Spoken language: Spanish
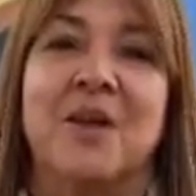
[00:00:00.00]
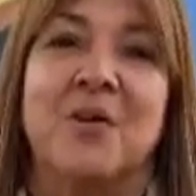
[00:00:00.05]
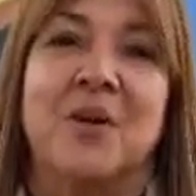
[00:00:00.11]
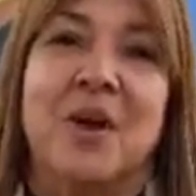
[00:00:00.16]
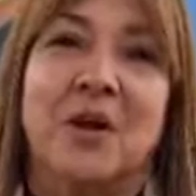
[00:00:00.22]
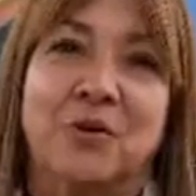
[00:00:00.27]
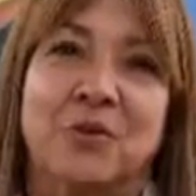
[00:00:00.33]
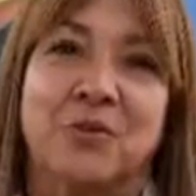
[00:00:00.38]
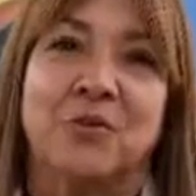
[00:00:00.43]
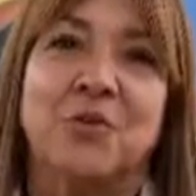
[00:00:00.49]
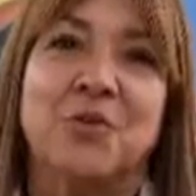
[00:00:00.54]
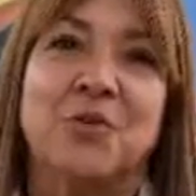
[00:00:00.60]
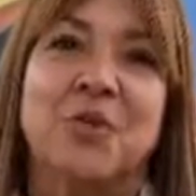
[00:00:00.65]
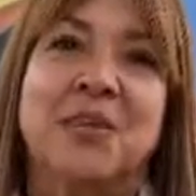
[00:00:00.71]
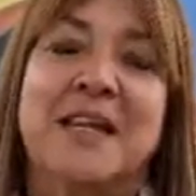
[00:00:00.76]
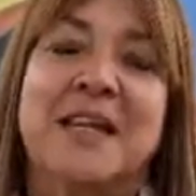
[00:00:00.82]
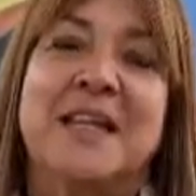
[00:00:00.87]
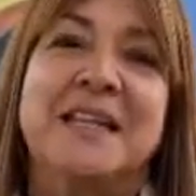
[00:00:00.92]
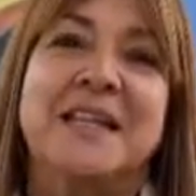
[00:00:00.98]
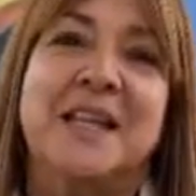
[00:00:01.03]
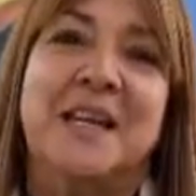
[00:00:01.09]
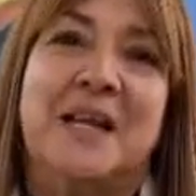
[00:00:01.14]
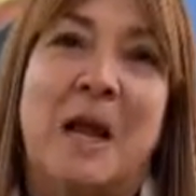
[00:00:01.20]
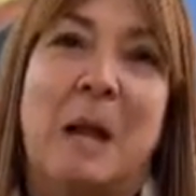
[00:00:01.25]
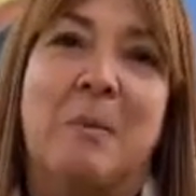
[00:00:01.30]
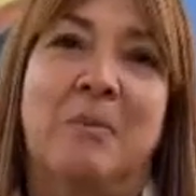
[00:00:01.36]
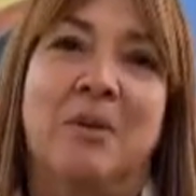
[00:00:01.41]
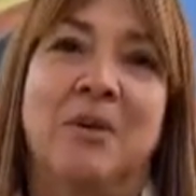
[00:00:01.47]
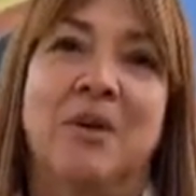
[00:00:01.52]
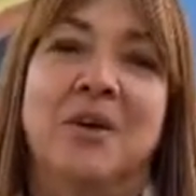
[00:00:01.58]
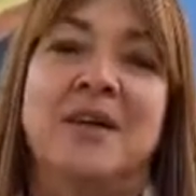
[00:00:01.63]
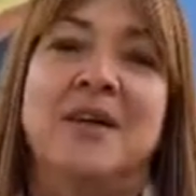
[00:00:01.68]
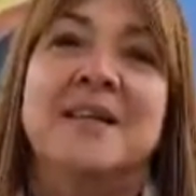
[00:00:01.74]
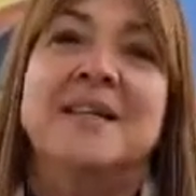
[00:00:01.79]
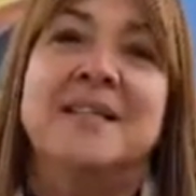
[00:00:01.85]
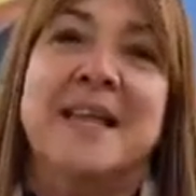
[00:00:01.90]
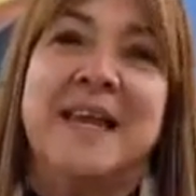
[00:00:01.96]
Con la construcción del intercambio
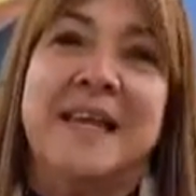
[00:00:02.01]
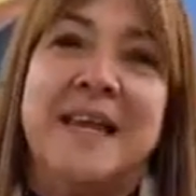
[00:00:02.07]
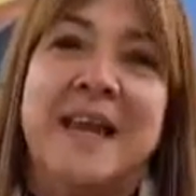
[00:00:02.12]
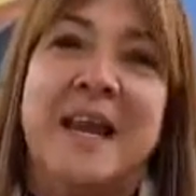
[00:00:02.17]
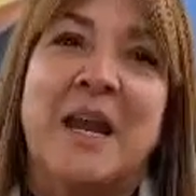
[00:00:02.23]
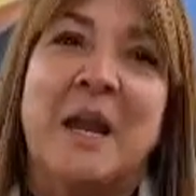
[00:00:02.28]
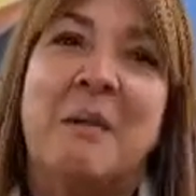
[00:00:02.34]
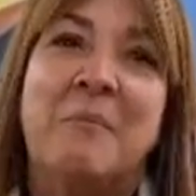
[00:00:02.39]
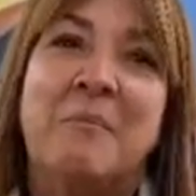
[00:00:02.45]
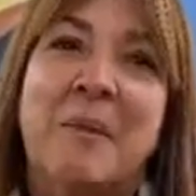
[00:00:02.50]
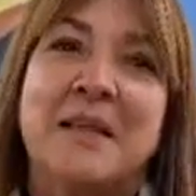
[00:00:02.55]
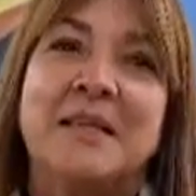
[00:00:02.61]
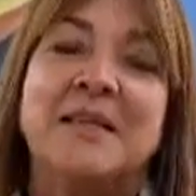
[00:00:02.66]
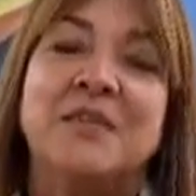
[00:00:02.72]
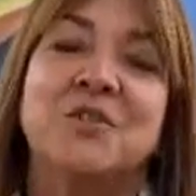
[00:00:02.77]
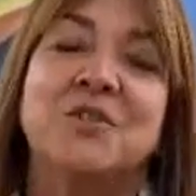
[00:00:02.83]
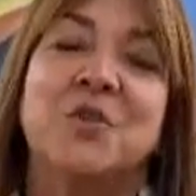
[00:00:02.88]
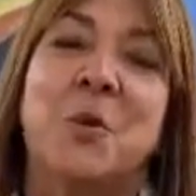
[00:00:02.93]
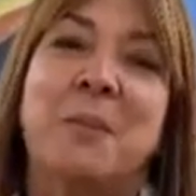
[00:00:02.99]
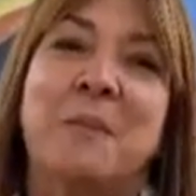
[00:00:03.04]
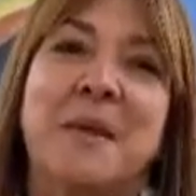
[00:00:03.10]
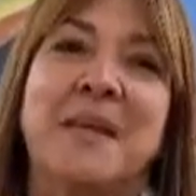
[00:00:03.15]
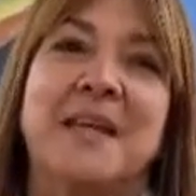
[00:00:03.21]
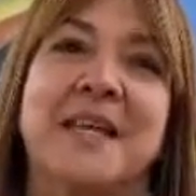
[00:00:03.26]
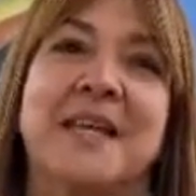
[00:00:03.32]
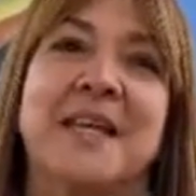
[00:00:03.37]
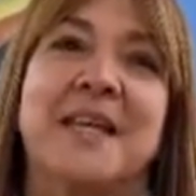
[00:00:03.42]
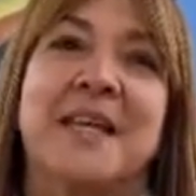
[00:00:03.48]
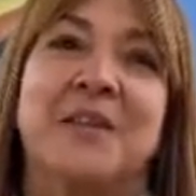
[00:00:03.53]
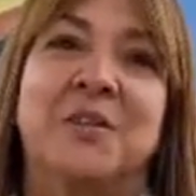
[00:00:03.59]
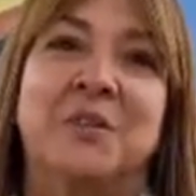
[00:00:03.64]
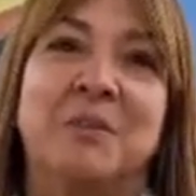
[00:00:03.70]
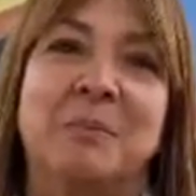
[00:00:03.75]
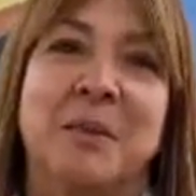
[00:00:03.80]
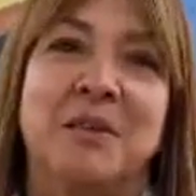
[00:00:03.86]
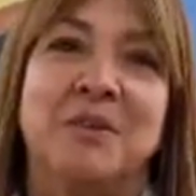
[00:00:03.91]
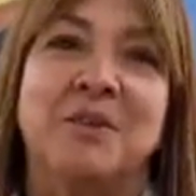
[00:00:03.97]
se generarán más de
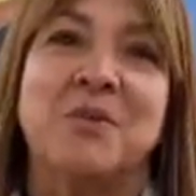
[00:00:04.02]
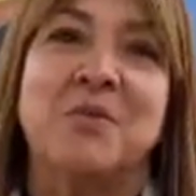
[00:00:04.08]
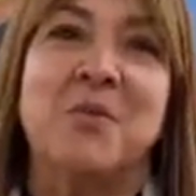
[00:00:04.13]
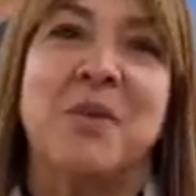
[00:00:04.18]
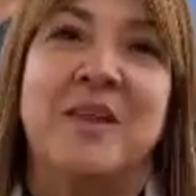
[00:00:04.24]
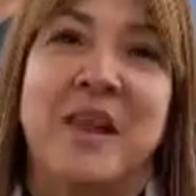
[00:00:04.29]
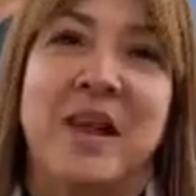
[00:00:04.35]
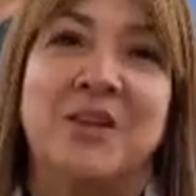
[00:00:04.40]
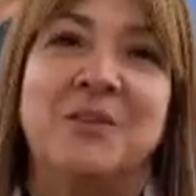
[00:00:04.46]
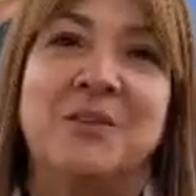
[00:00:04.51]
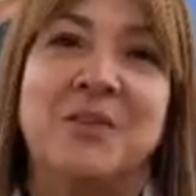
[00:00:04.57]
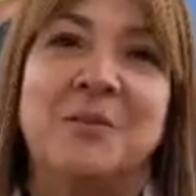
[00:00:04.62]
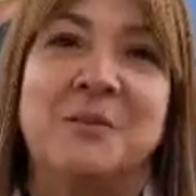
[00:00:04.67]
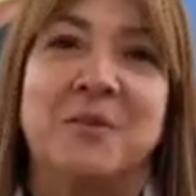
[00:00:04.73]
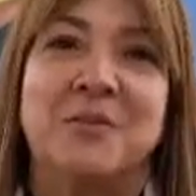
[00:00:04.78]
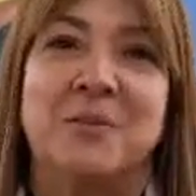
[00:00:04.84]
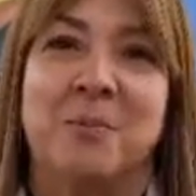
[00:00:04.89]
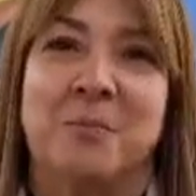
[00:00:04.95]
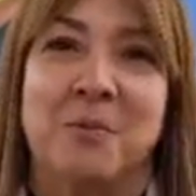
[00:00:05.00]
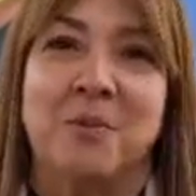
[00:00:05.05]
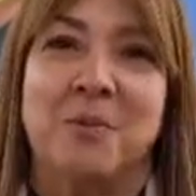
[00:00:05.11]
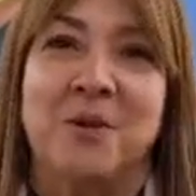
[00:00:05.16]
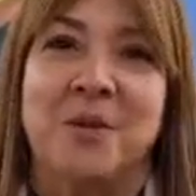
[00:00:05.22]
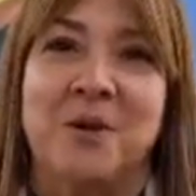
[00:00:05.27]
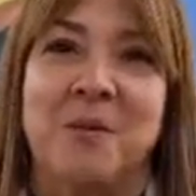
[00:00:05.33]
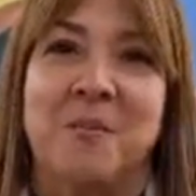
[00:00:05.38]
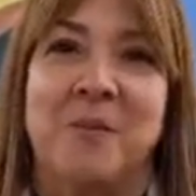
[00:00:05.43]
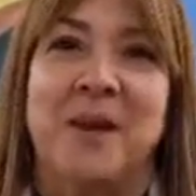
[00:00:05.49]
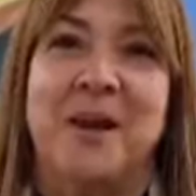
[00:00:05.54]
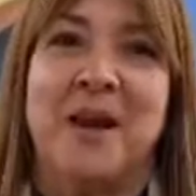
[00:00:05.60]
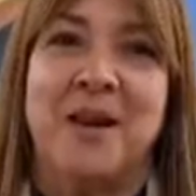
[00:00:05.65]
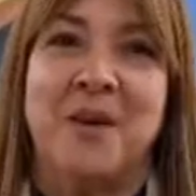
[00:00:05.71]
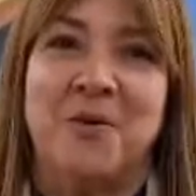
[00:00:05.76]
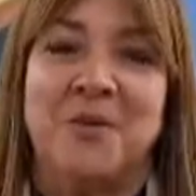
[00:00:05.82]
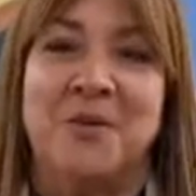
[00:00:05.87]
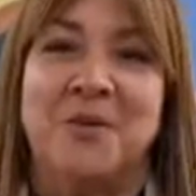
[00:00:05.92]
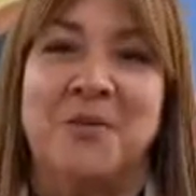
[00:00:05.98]
8.500 metros cuadrados de espacio público para
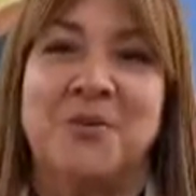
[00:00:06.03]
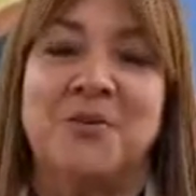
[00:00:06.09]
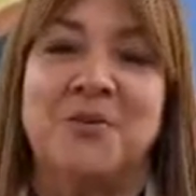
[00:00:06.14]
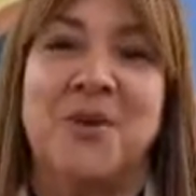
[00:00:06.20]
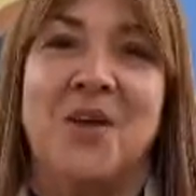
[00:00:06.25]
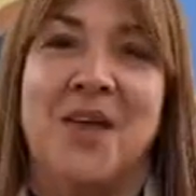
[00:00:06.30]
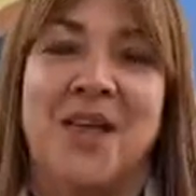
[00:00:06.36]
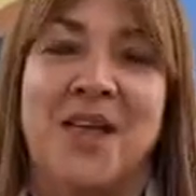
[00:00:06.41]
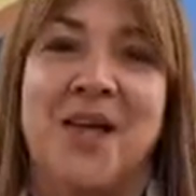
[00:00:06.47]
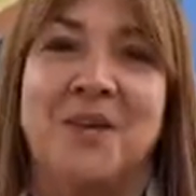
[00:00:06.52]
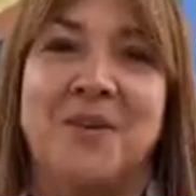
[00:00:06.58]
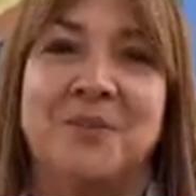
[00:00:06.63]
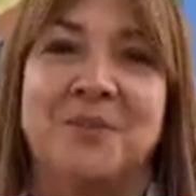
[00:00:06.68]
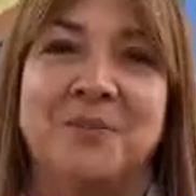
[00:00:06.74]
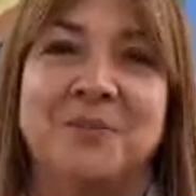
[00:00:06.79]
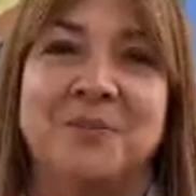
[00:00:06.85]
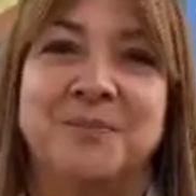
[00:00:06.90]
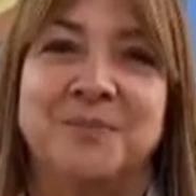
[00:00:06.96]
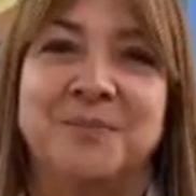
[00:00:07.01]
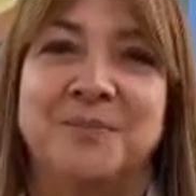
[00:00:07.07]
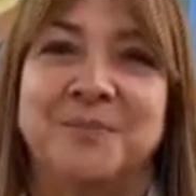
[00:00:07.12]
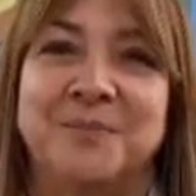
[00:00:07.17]
el encuentro ciudadano.